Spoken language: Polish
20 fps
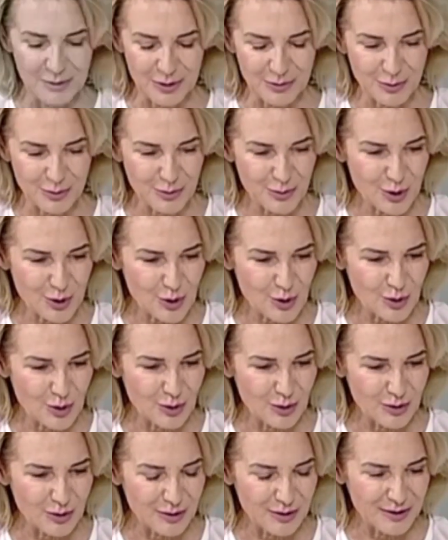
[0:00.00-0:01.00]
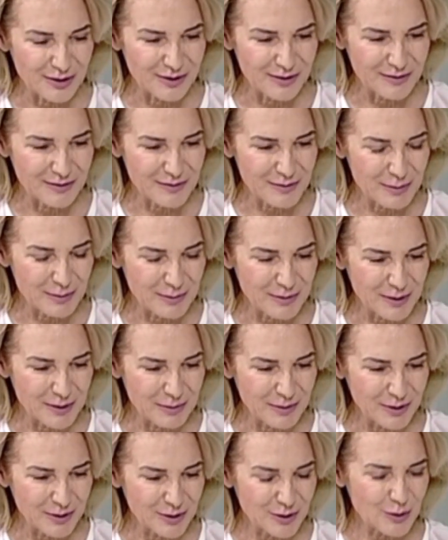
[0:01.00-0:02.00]
burmistrzu, wspomina
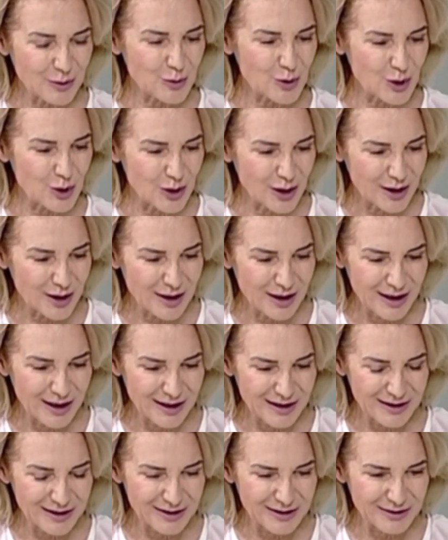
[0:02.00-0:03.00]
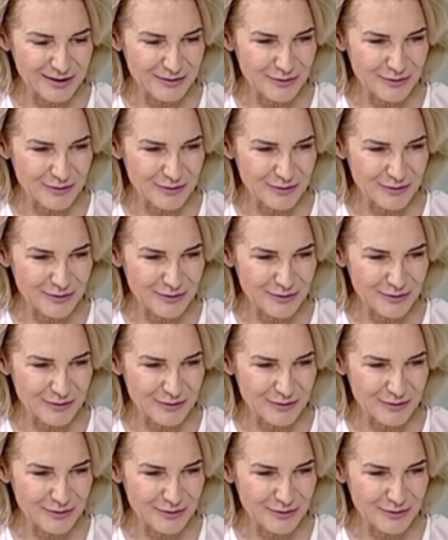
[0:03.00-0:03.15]
Pan o tych przetargach.